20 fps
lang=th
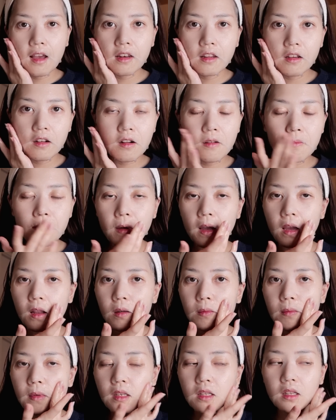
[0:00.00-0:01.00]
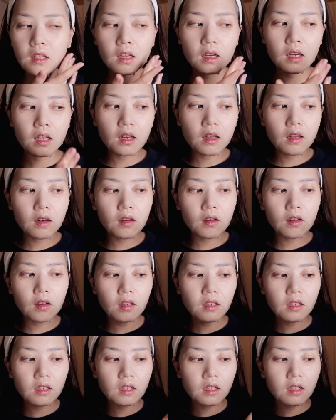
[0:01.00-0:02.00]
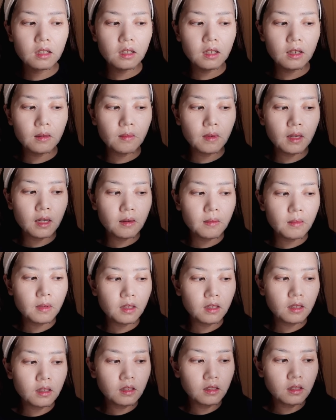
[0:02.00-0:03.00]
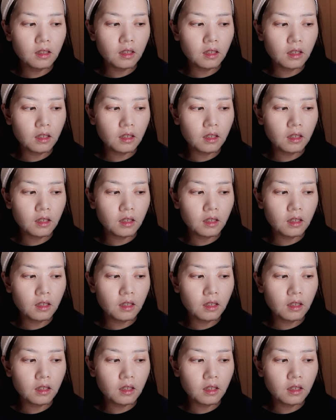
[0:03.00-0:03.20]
ค่ะเดี๋ยวก็แปะลงไปที่หน้าแล้ว แล้วก็เนื้อน้ำๆมันยังเหลือ